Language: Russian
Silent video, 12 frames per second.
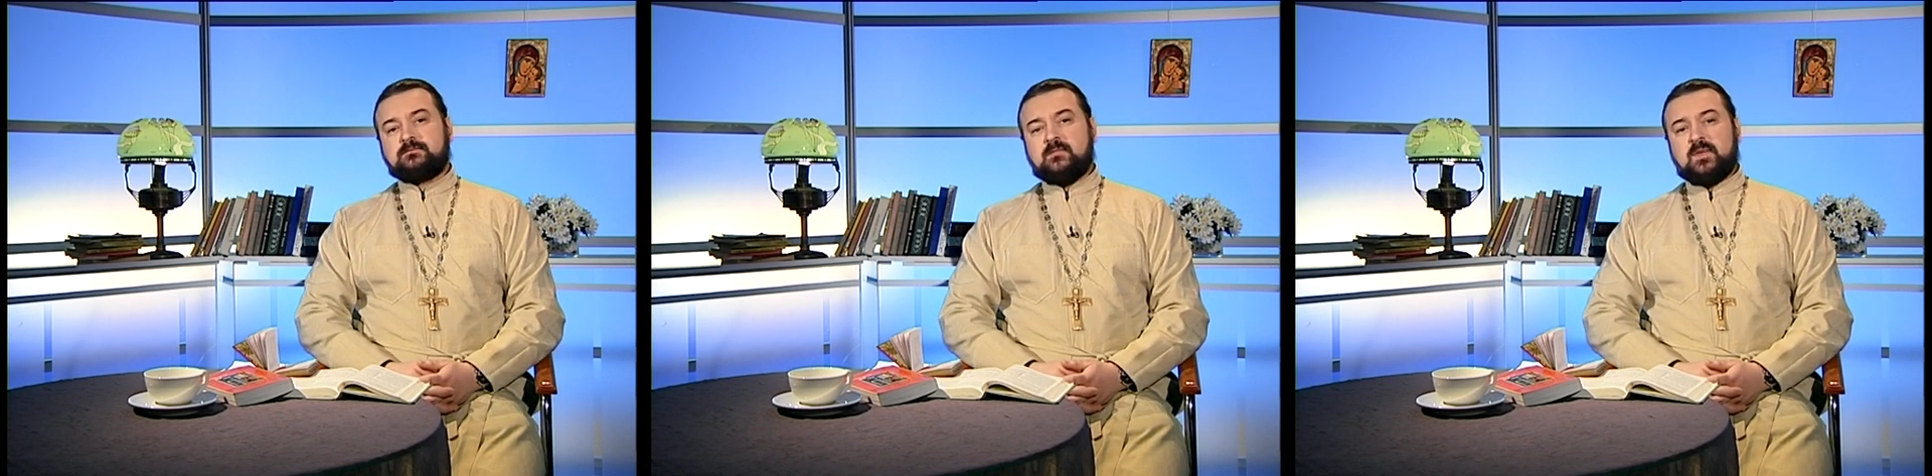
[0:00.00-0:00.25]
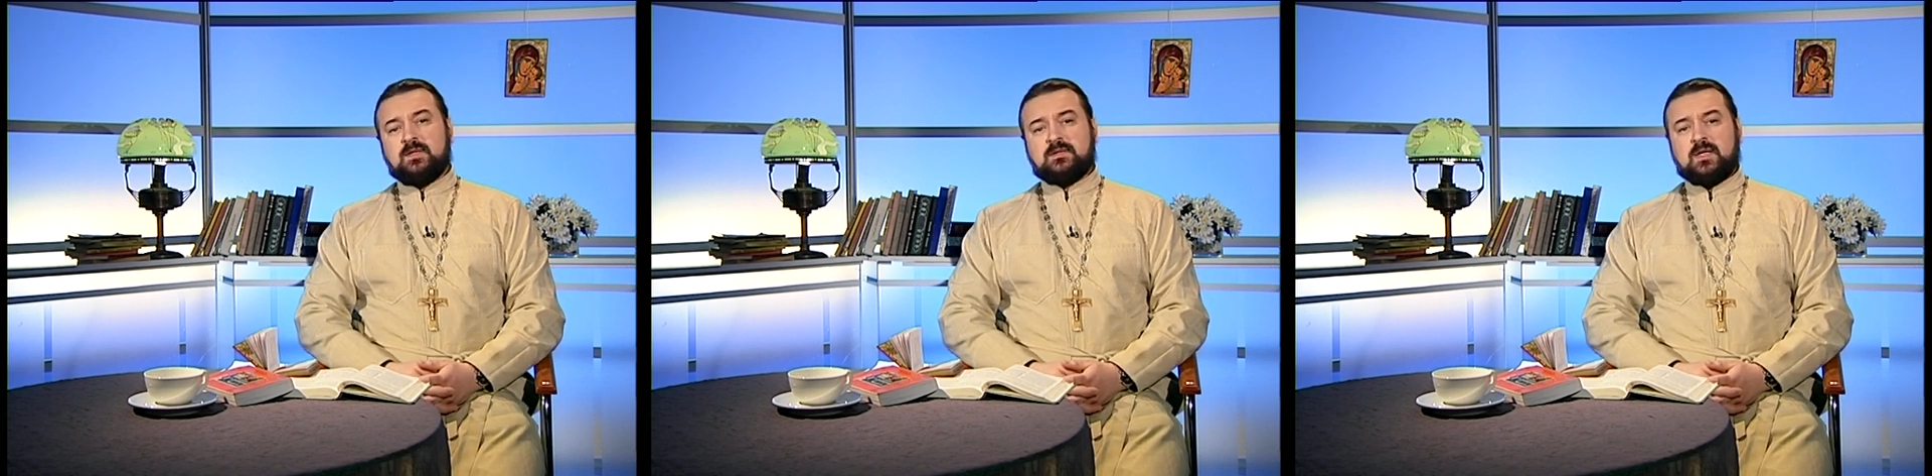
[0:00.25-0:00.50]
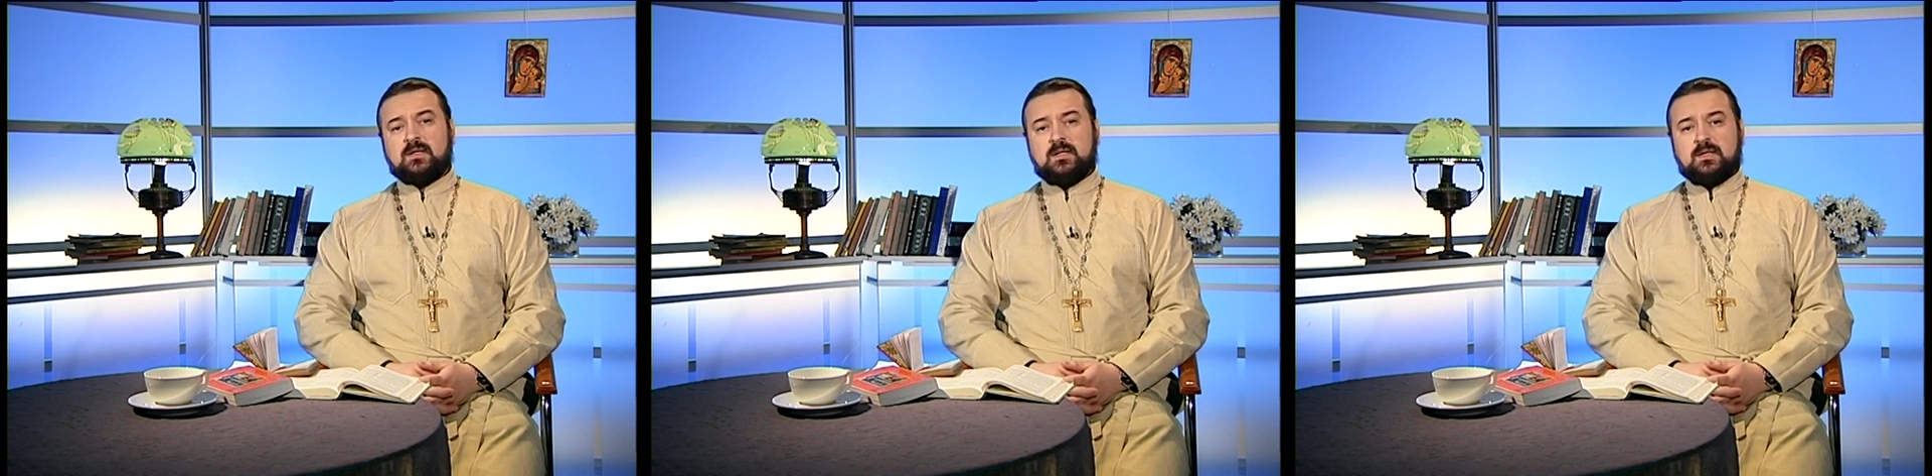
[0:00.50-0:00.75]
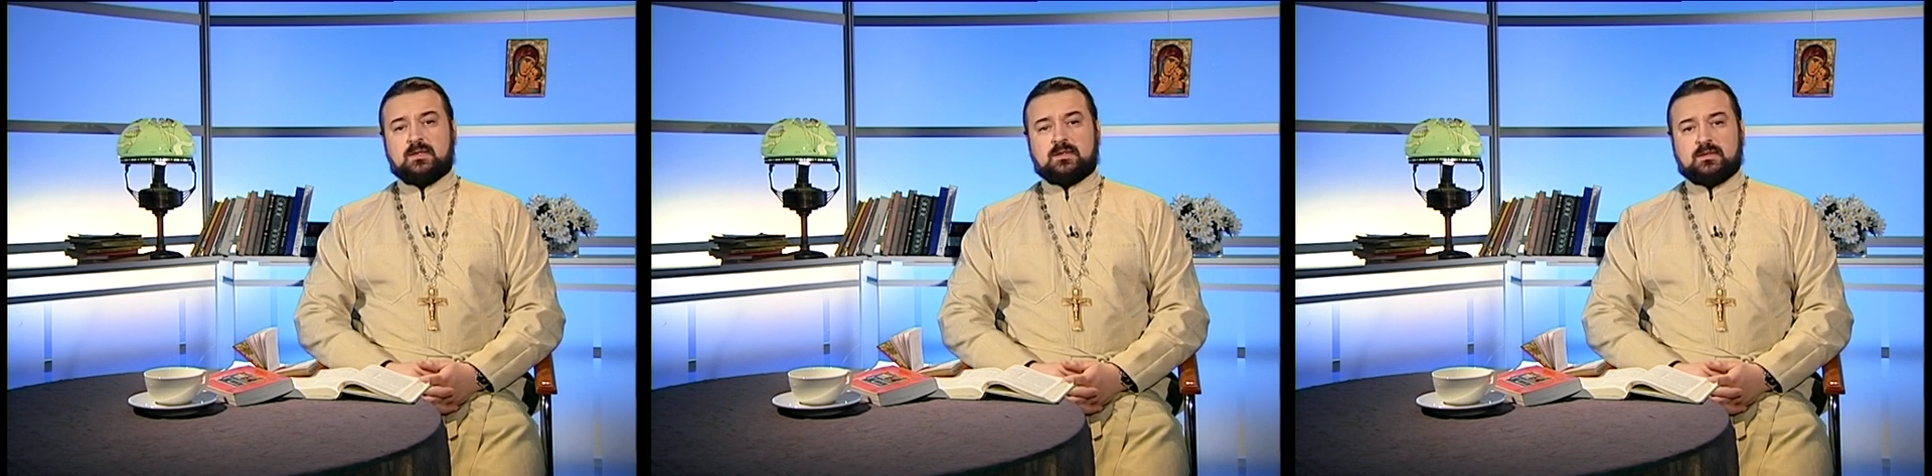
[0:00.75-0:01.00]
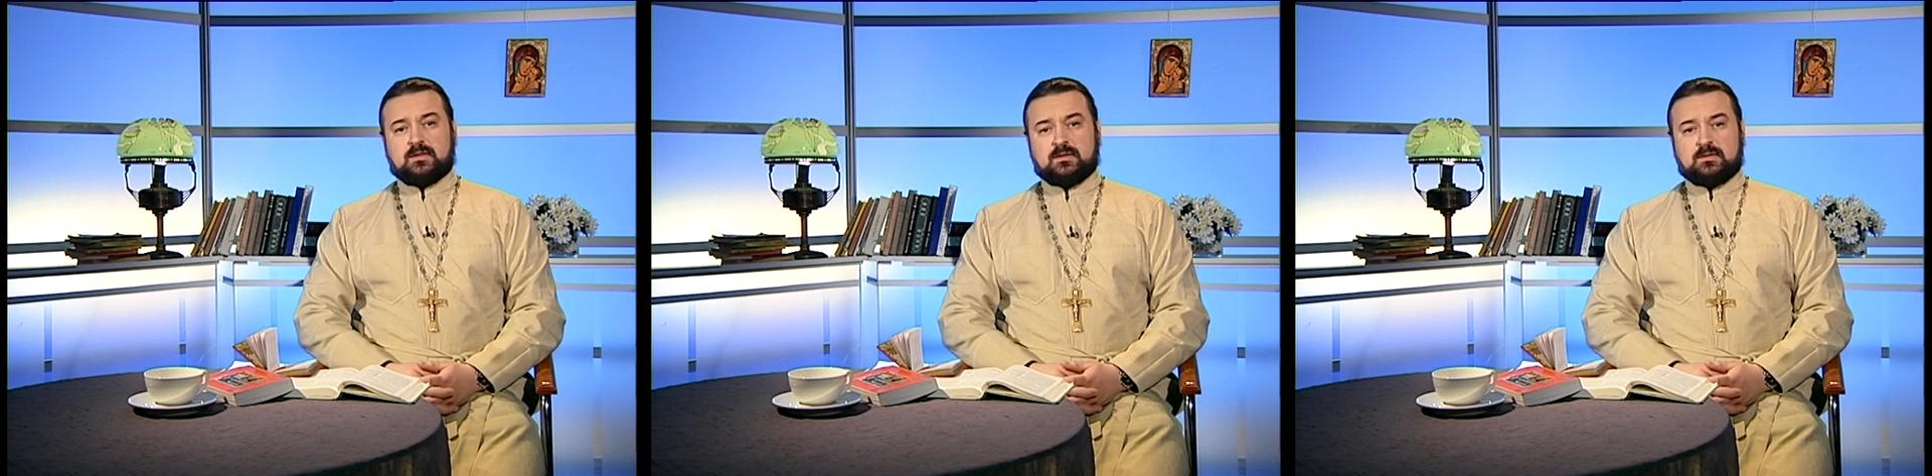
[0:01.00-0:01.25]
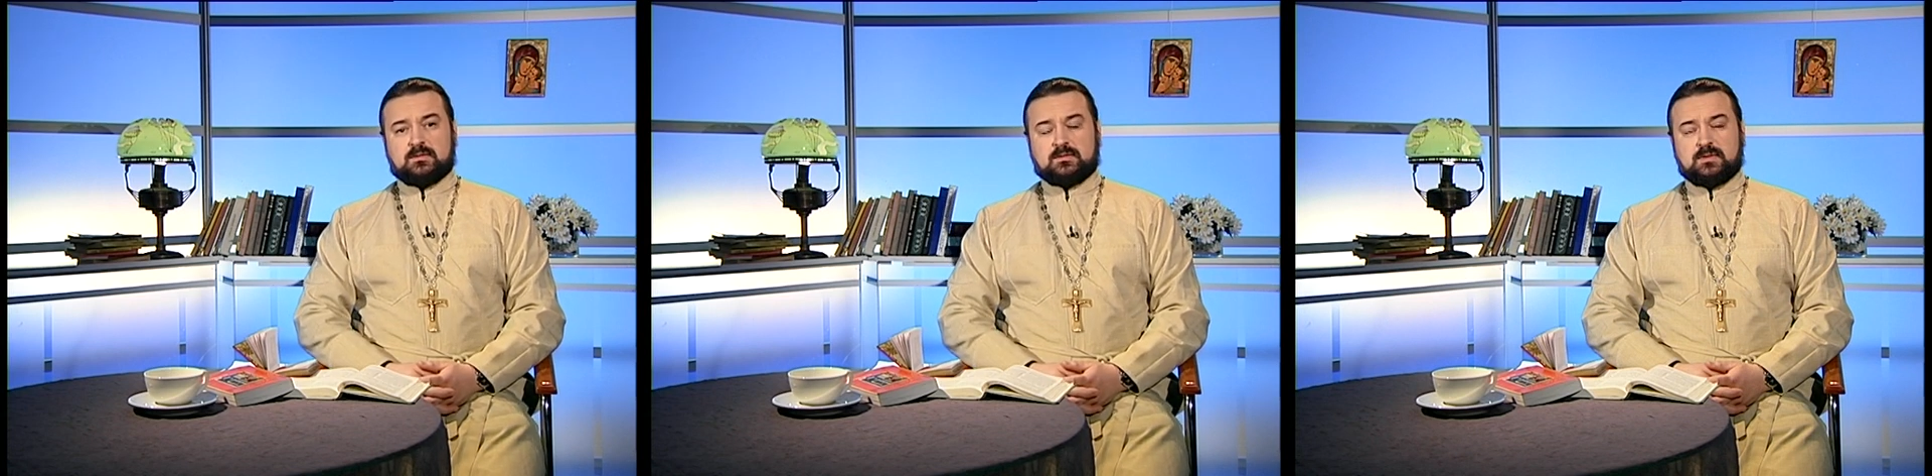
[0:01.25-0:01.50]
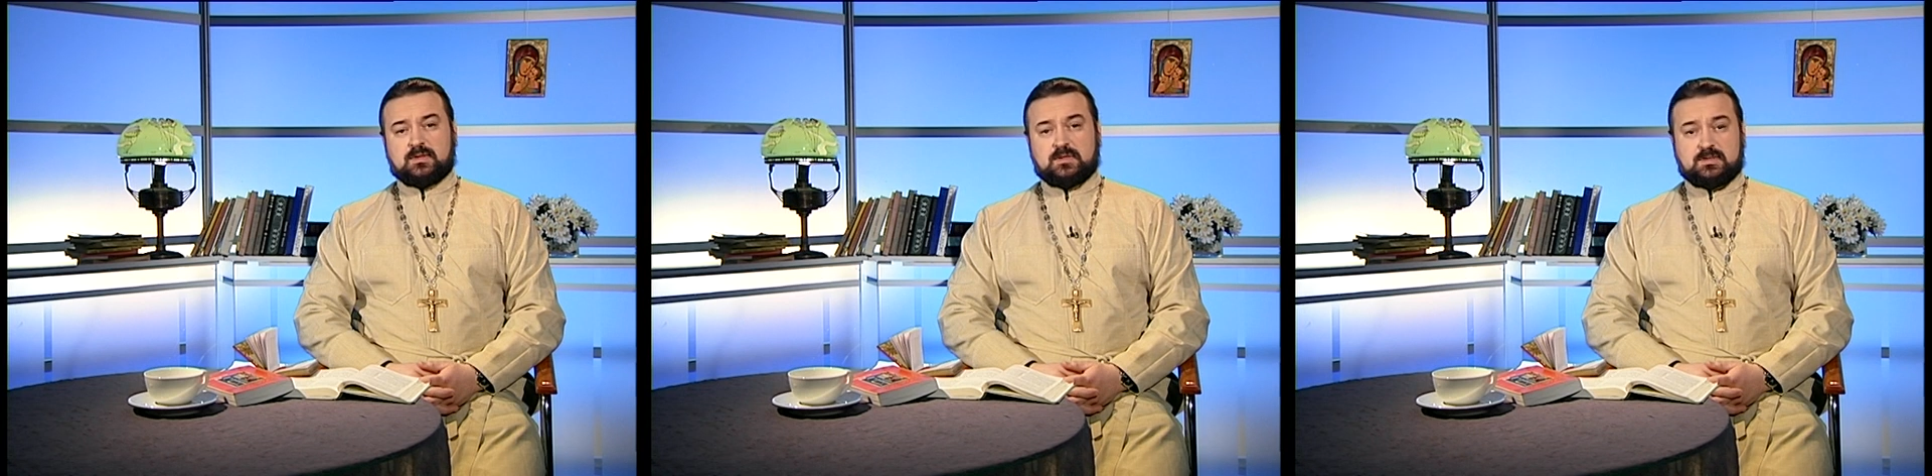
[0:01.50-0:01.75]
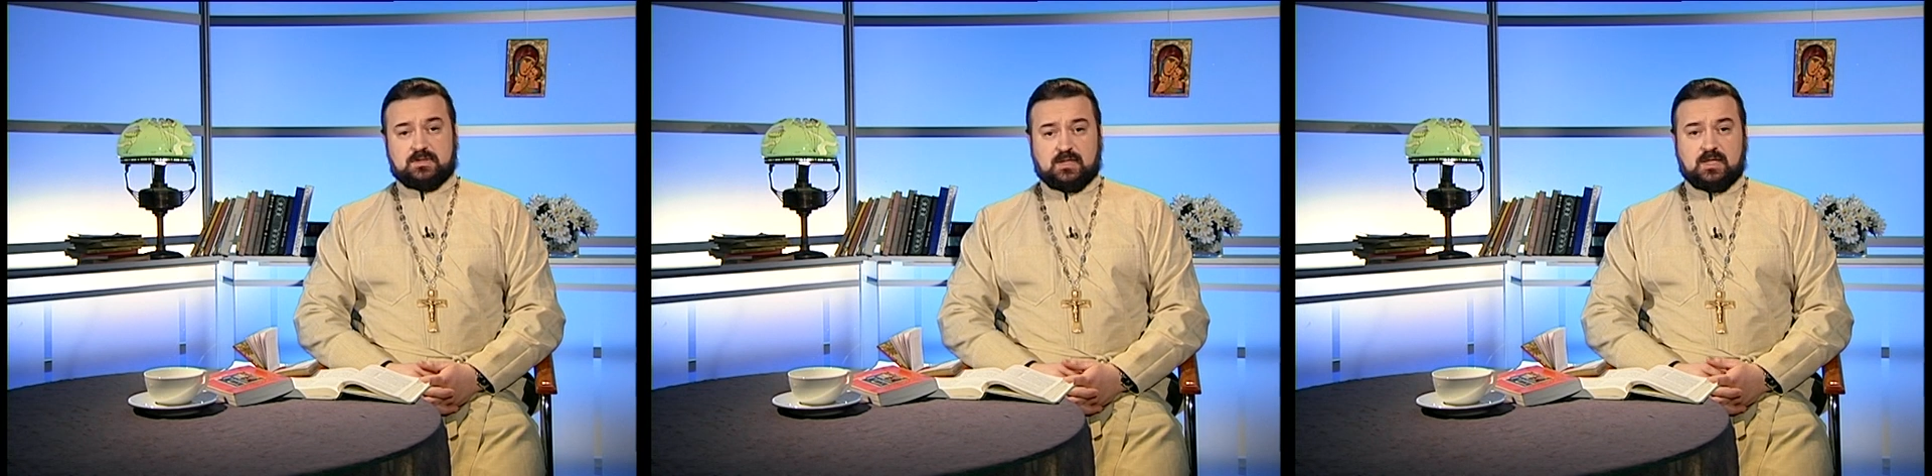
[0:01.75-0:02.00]
Итак, э,
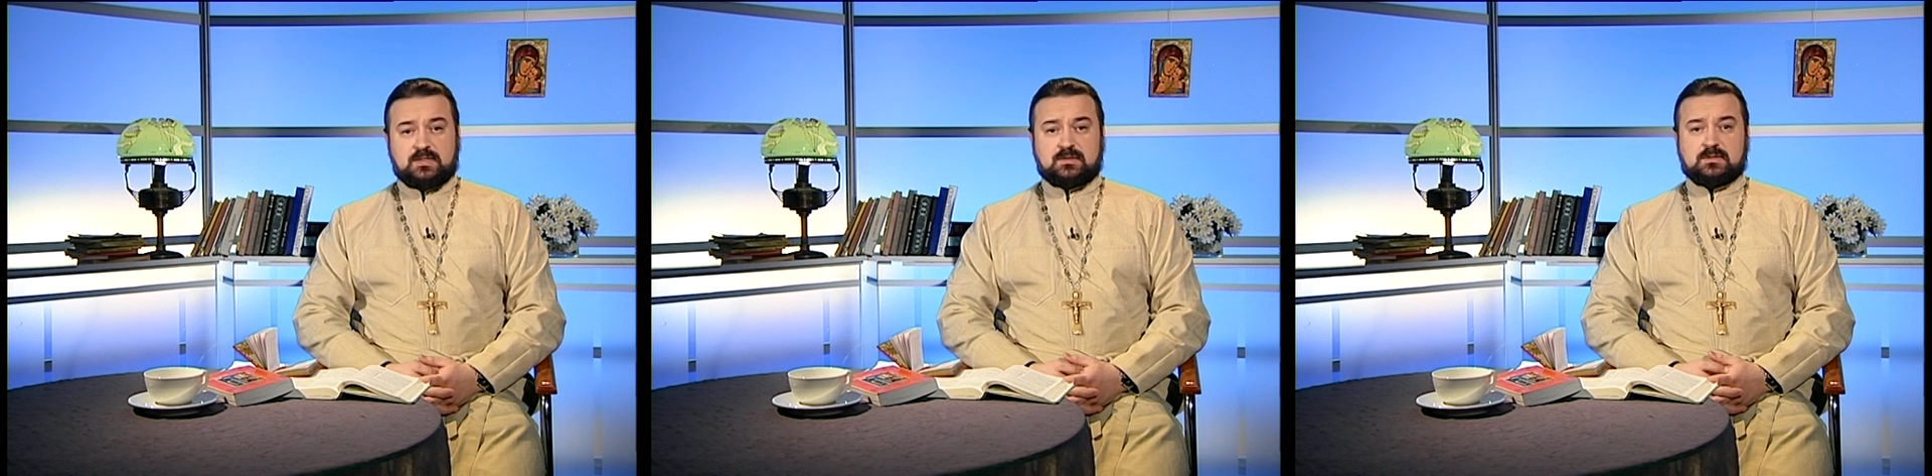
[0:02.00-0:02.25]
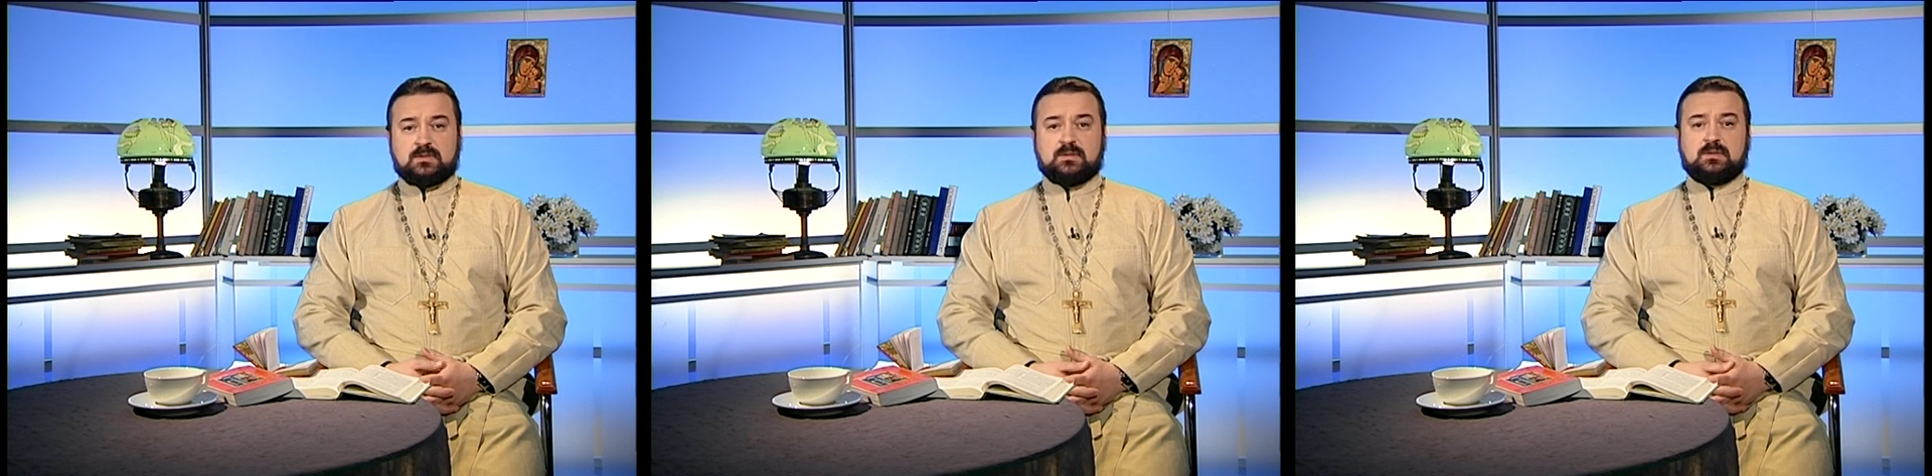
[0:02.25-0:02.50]
экклезиаст